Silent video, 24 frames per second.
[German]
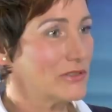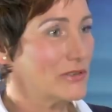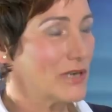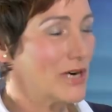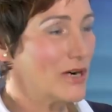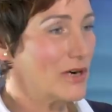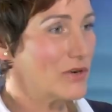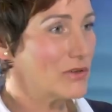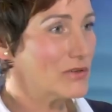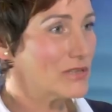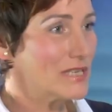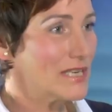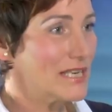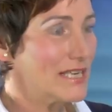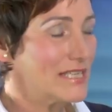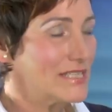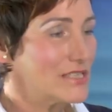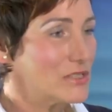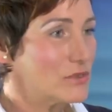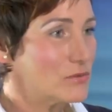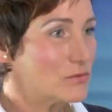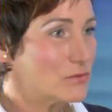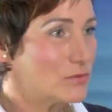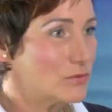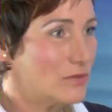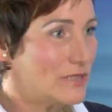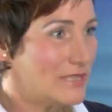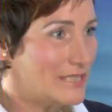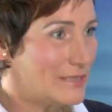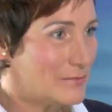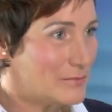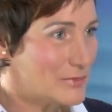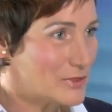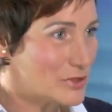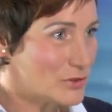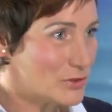Haus heißt, du
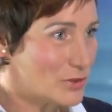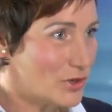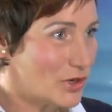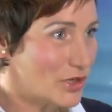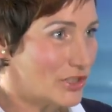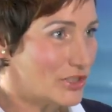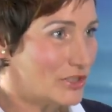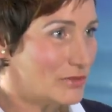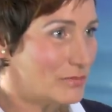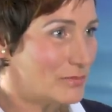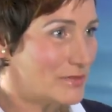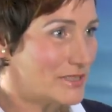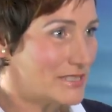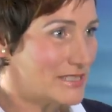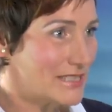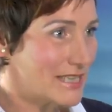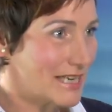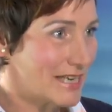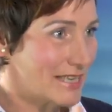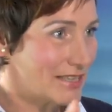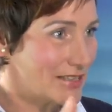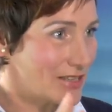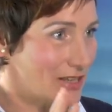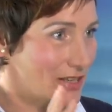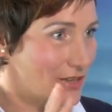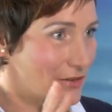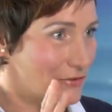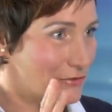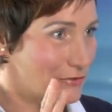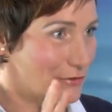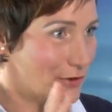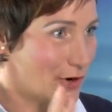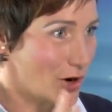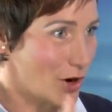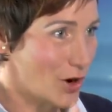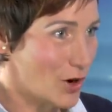lebst dort mit deiner
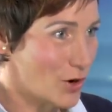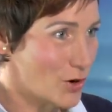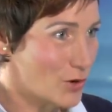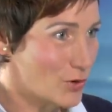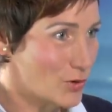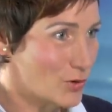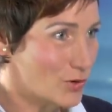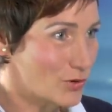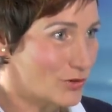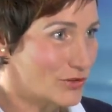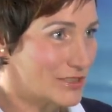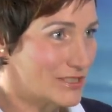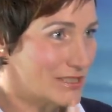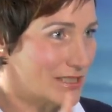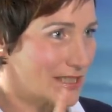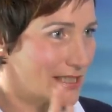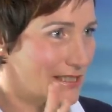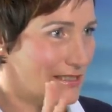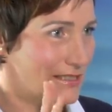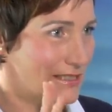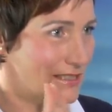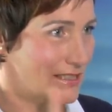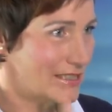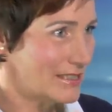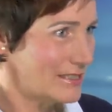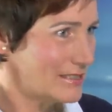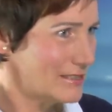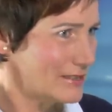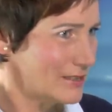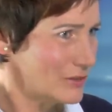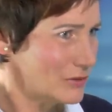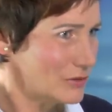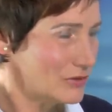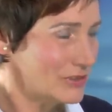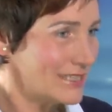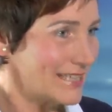Frau und deinen
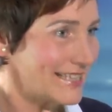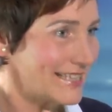Kindern und